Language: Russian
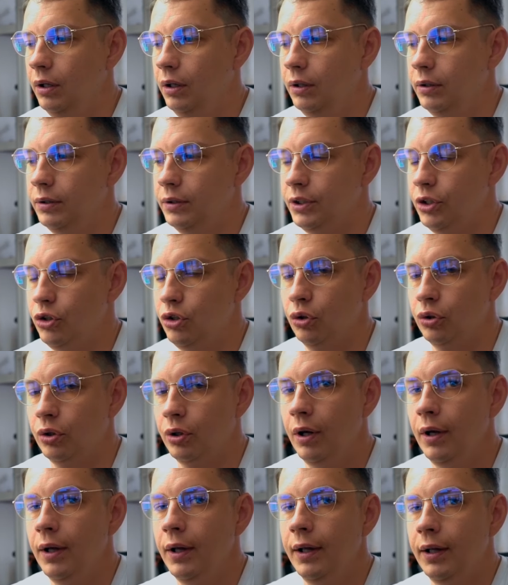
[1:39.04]
за счет
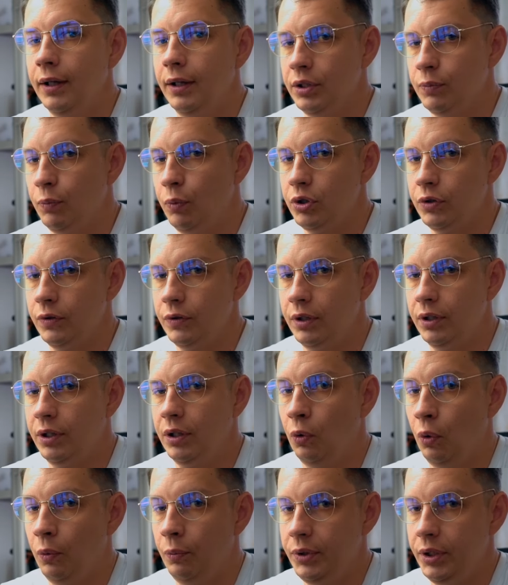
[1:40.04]
использования
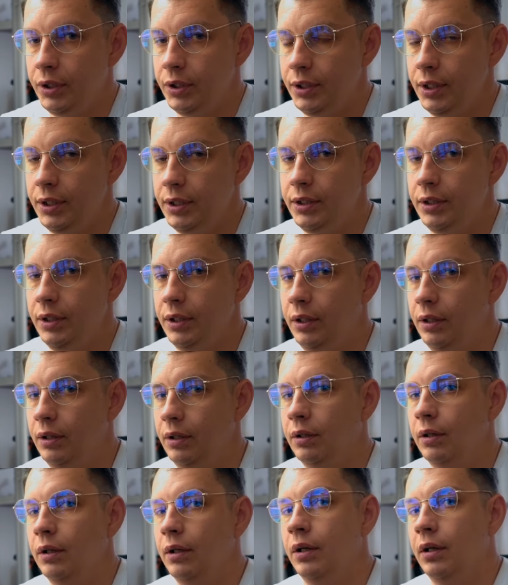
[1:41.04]
диоптрии здесь не
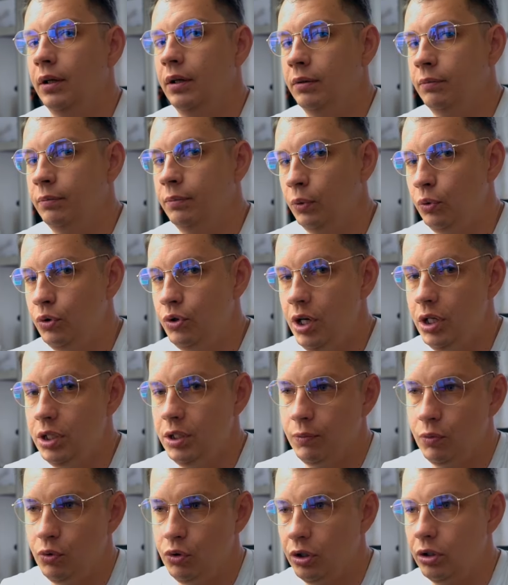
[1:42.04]
получается,
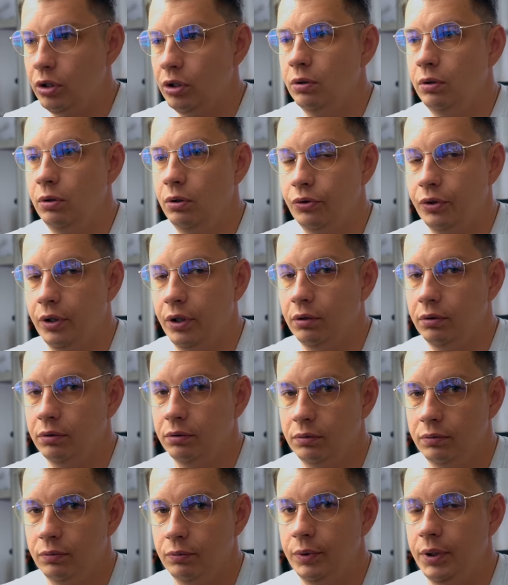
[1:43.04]
потому что это нулевки.
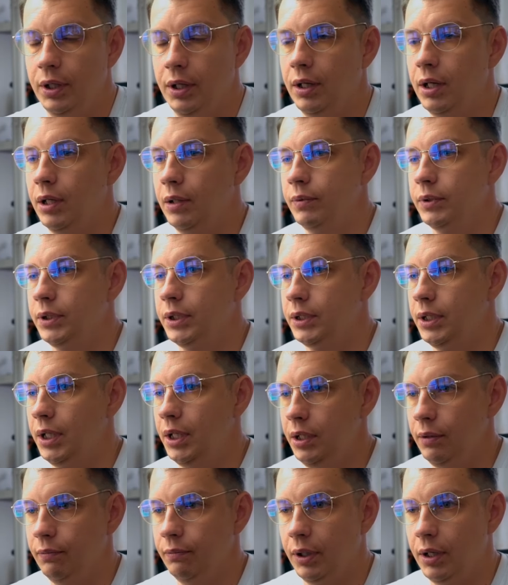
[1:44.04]
У меня как бы со
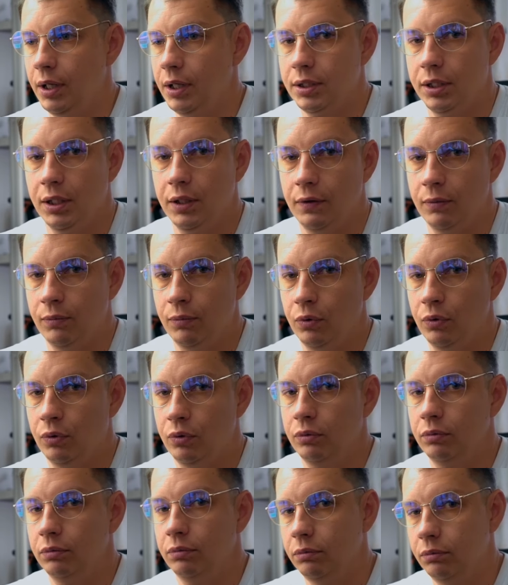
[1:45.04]
зрением пока, слава
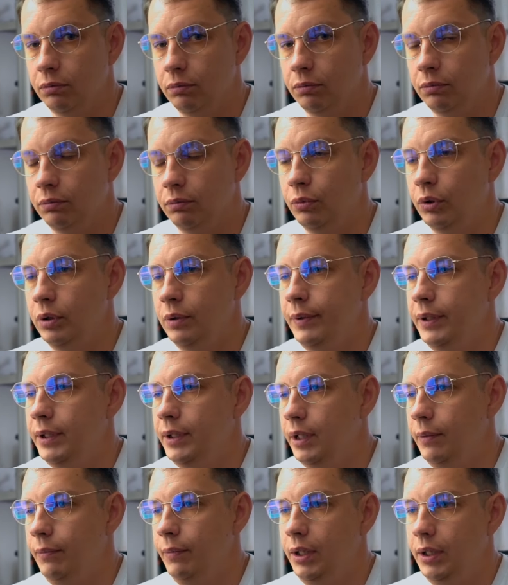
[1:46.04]
богу, более-менее
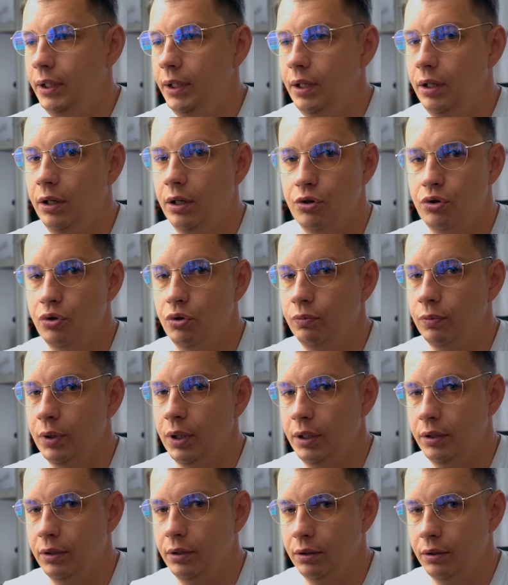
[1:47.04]
нормально, я не хочу
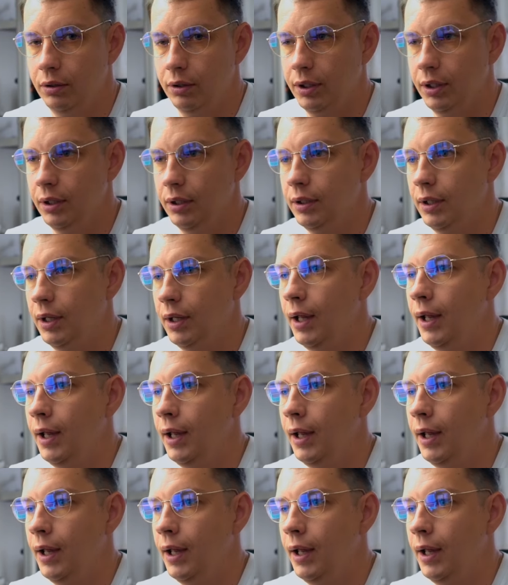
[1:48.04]
убрать какие-то